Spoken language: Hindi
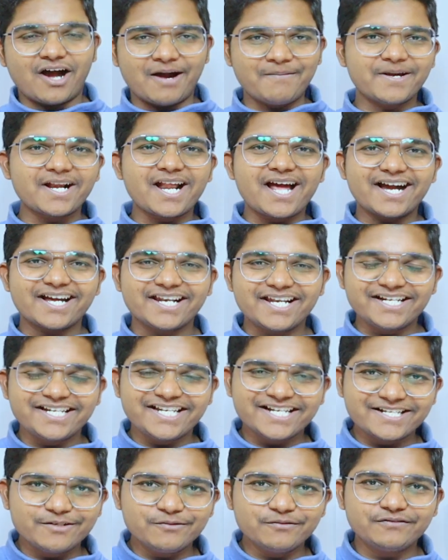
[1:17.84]
हमारा अगला
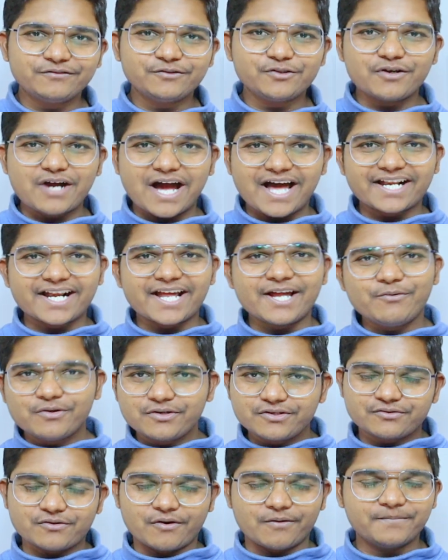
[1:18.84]
टेक न्यूज़ जो आ रहा है
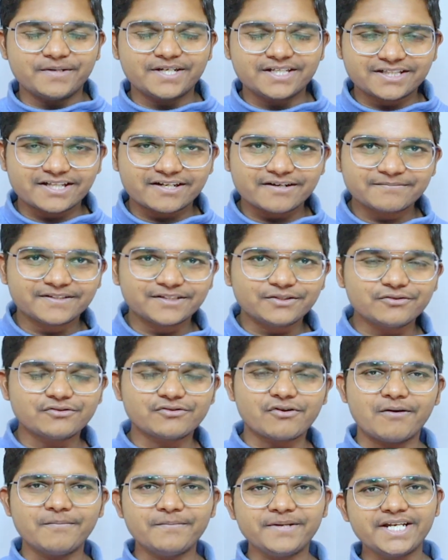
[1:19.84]
वो शॉमी की तरफ से तो
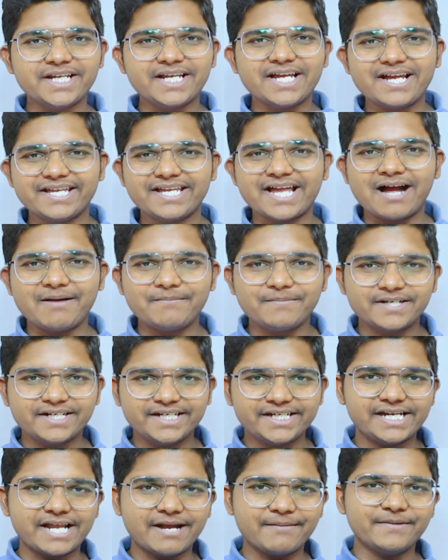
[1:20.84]
शॉमी ने यहाँ पर
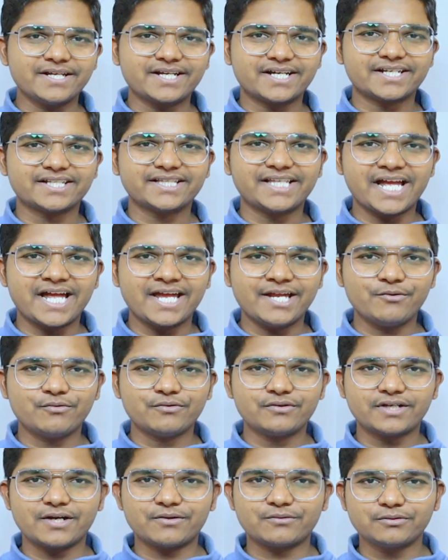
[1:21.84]
इंडिया में कर दिया है
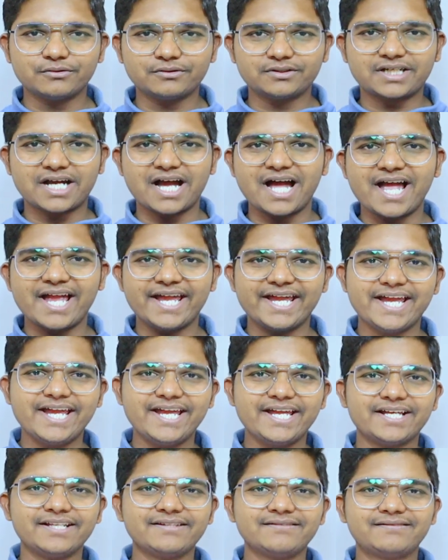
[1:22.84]
उनका खुद का ए
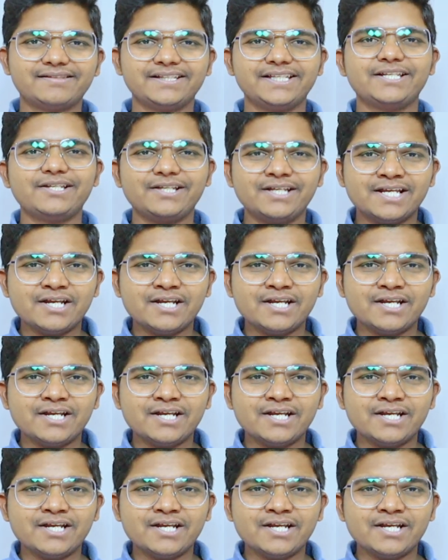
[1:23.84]
एन सी